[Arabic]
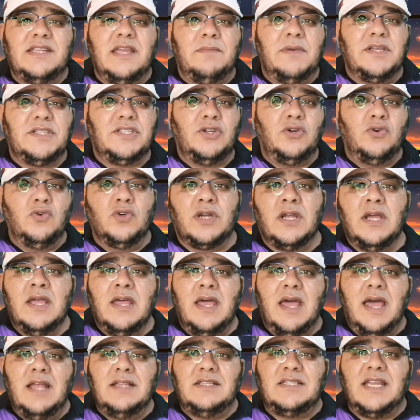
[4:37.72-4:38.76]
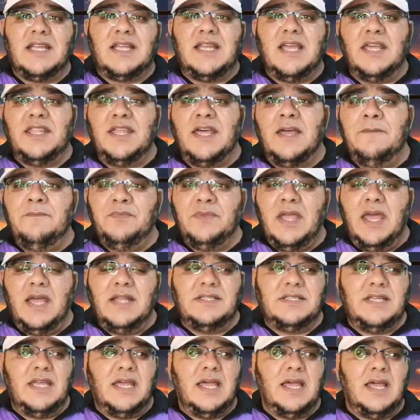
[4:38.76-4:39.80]
أنت مسحور أنت كذا
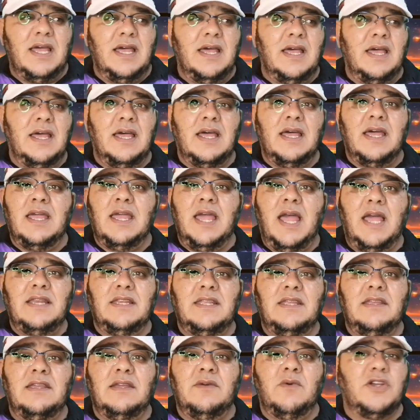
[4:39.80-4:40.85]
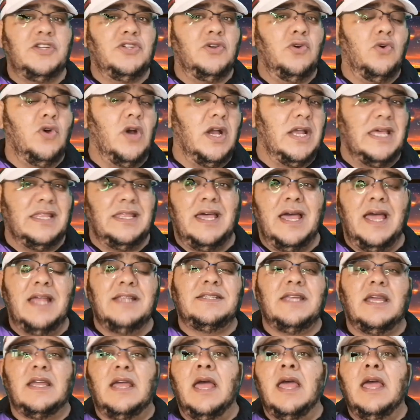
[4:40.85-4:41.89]
أنت يعني وجهك كذا
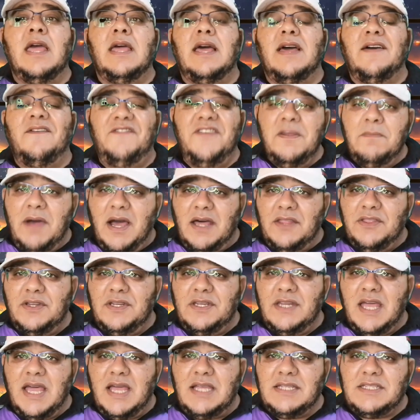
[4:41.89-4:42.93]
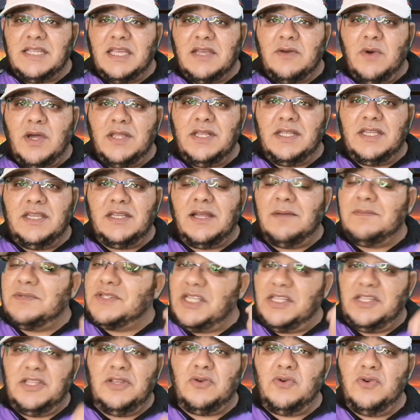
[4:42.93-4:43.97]
أنت في بعض الناس إخواني الكرام
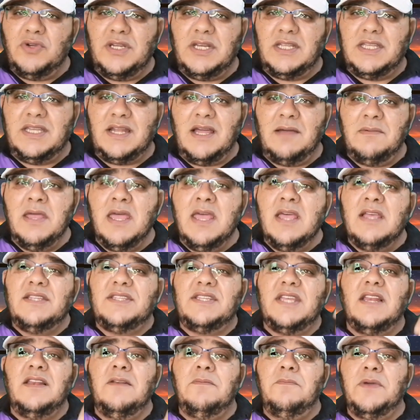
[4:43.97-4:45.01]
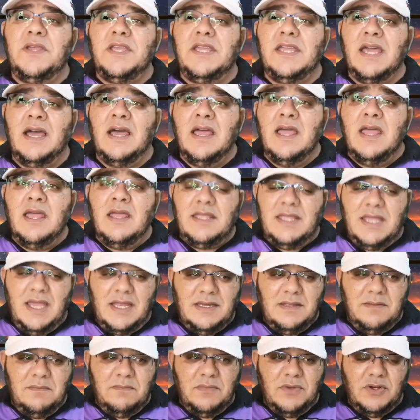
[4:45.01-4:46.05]
صدقوني الكرام سلبية
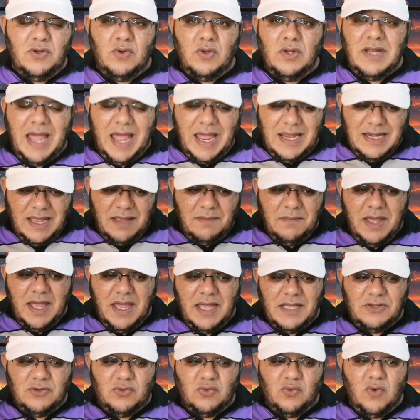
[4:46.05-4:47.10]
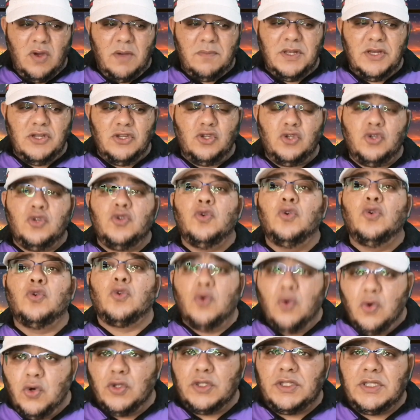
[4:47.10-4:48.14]
يعني من علامات ومن
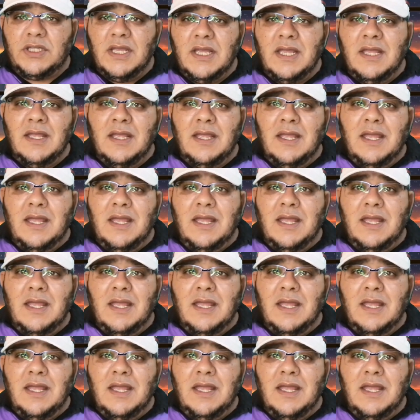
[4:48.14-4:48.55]
شروط